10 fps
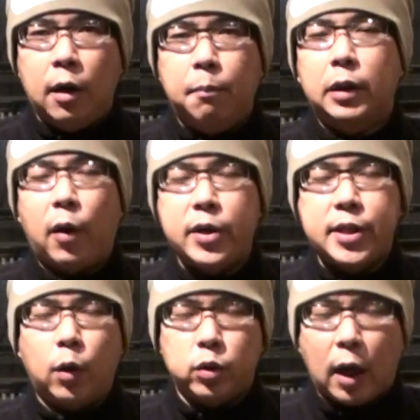または伊
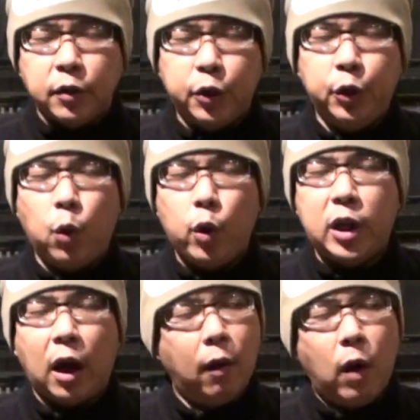勢御三宮の折
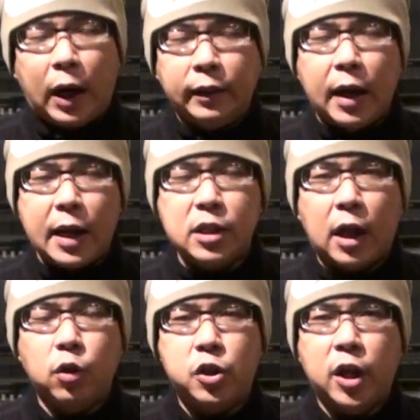からは必
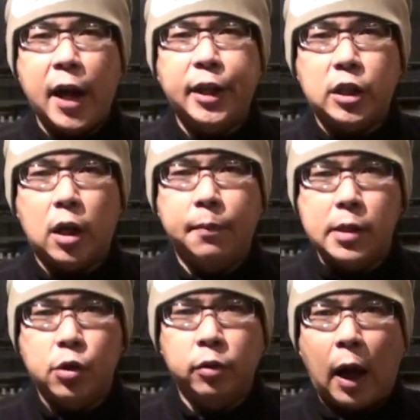ず門違いなされま
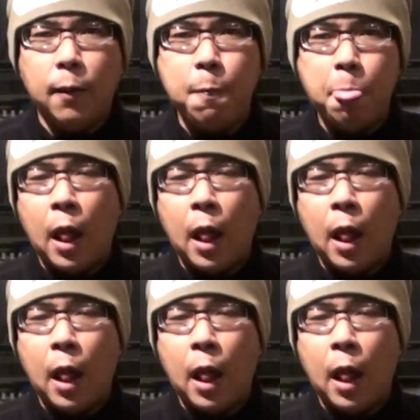するな